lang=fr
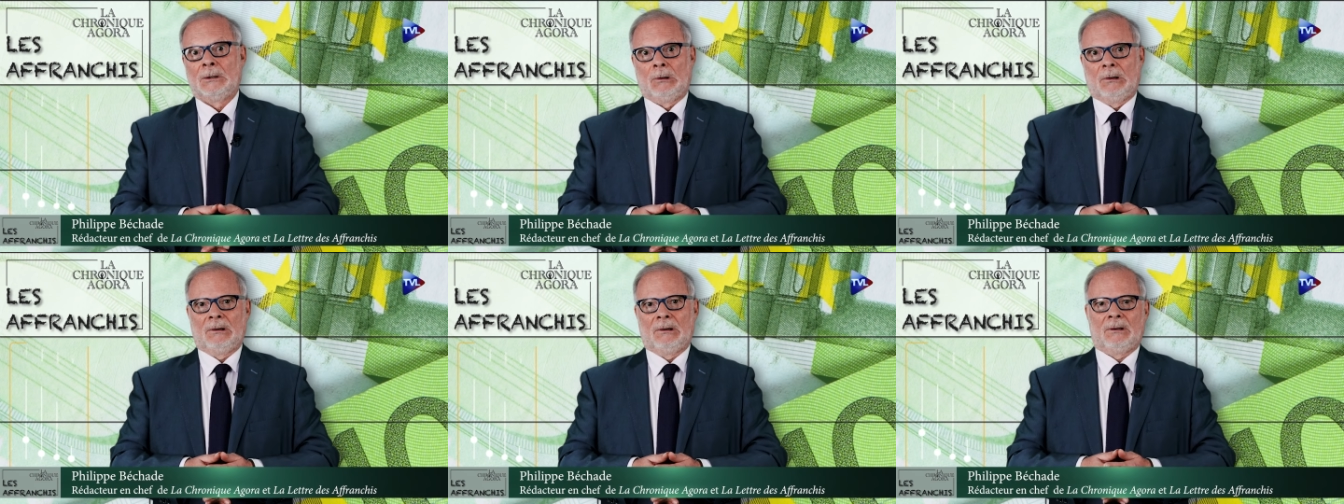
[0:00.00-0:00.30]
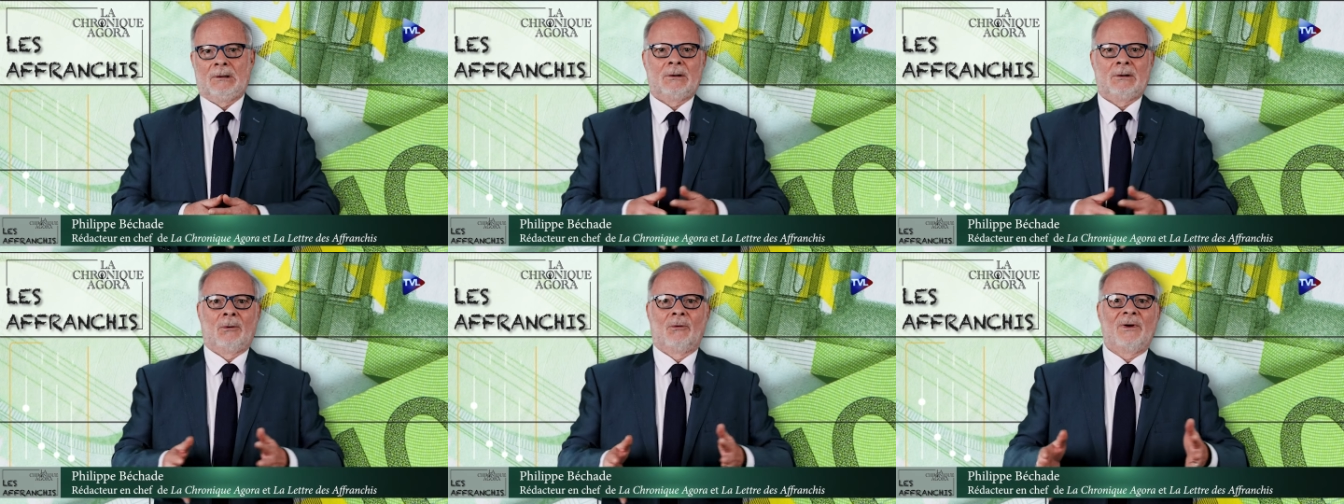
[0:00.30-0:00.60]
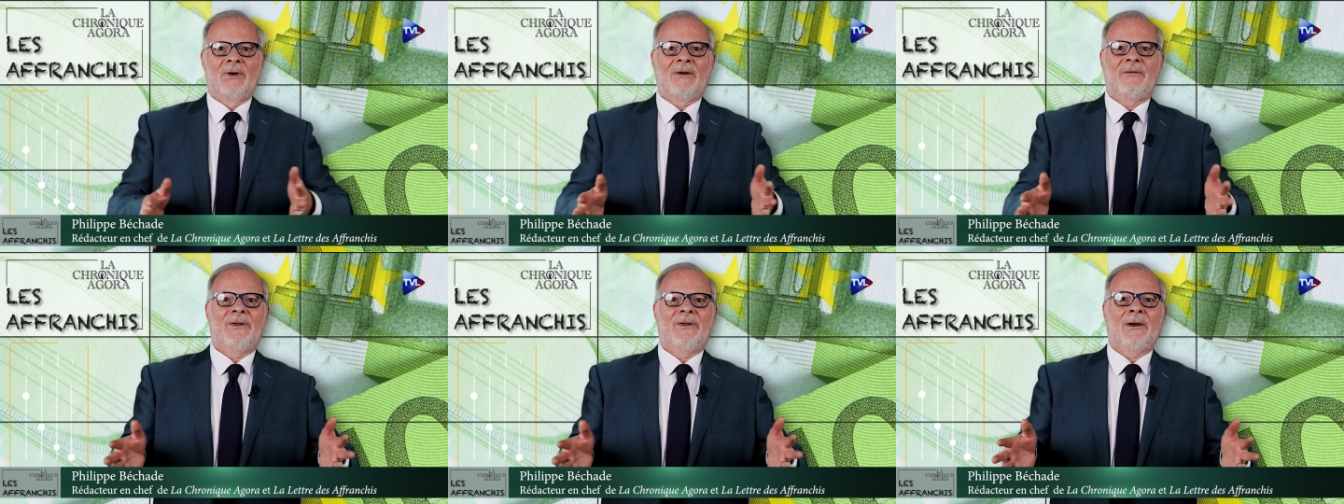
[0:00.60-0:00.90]
oh, On
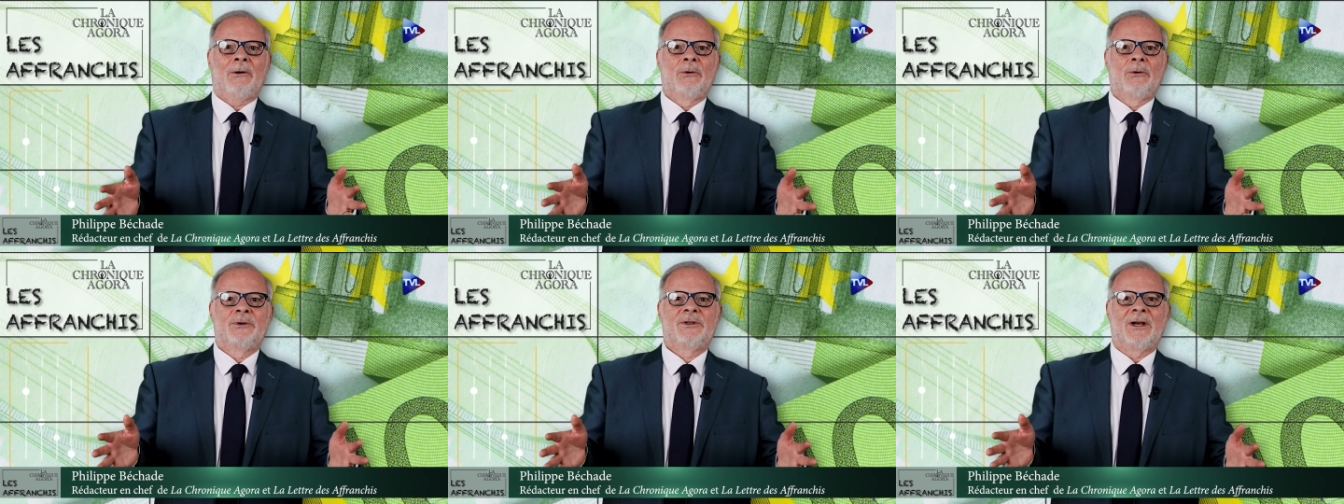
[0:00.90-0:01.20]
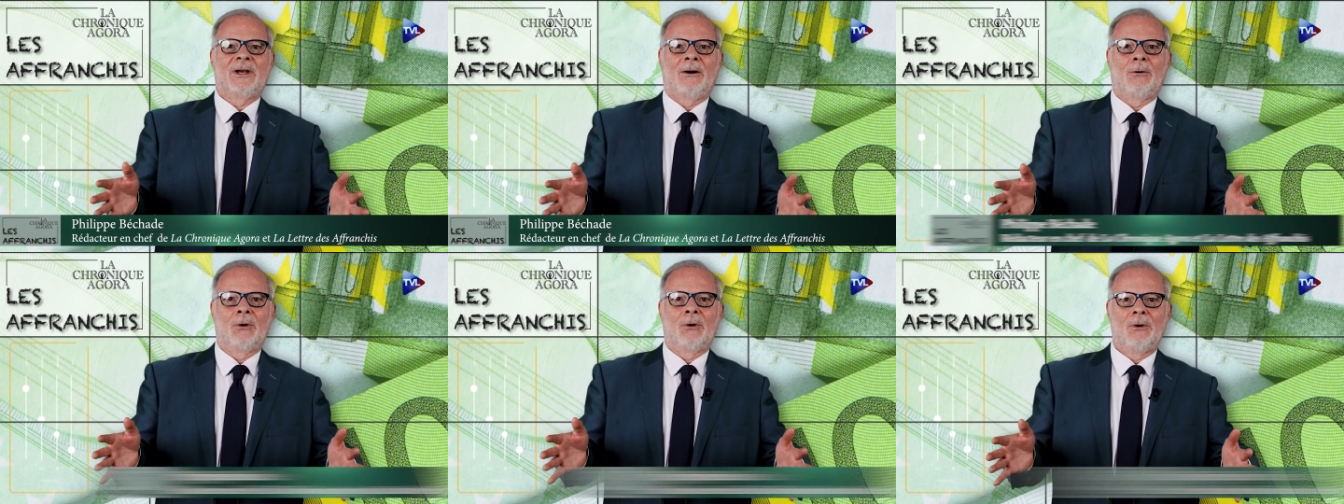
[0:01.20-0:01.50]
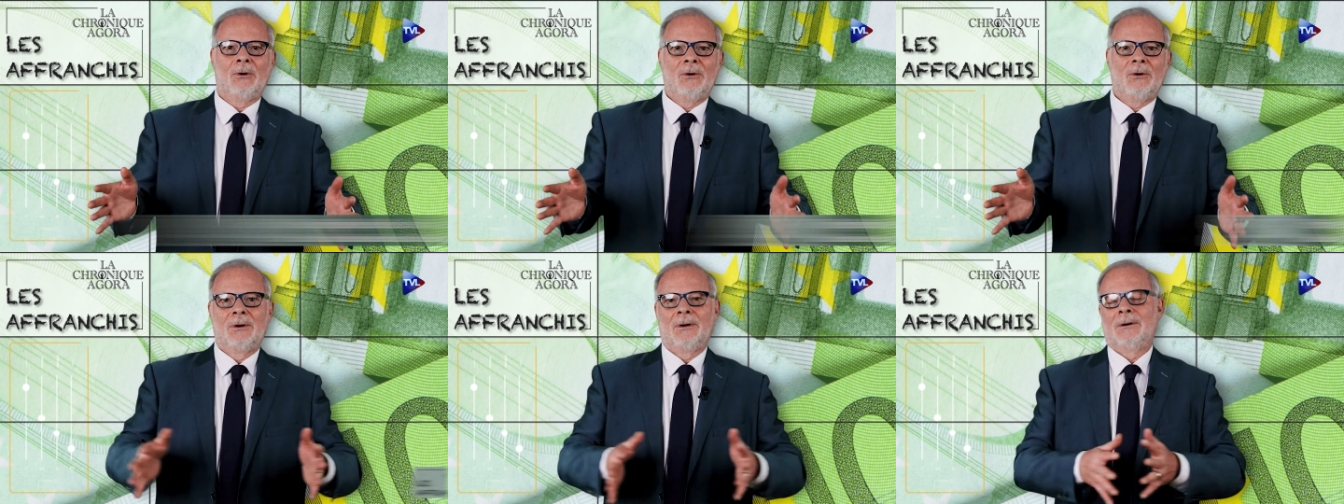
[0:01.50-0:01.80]
va vers le
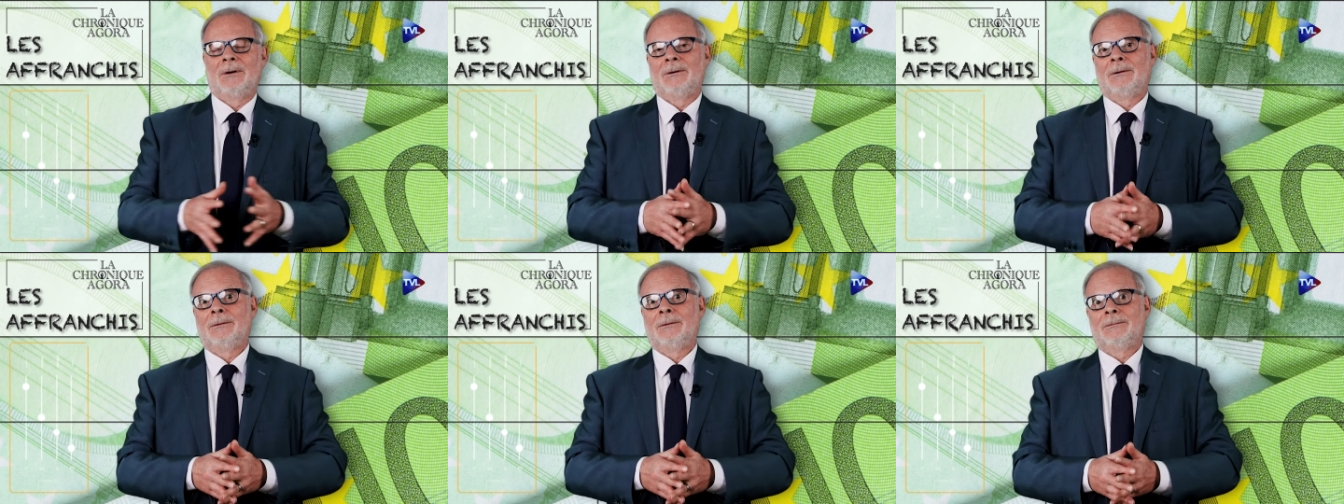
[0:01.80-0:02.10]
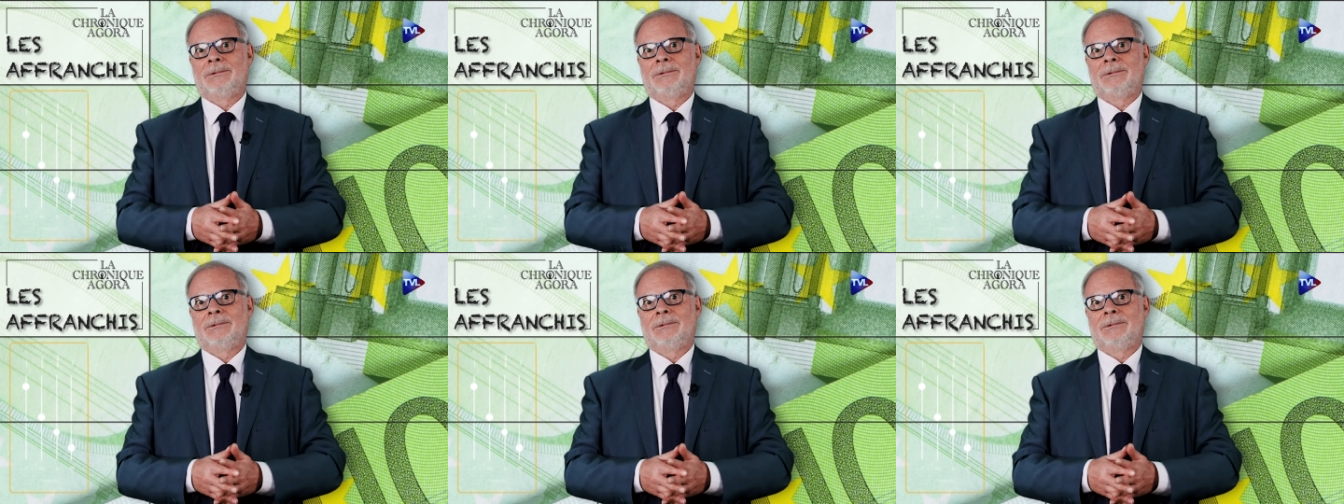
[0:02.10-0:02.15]
chaos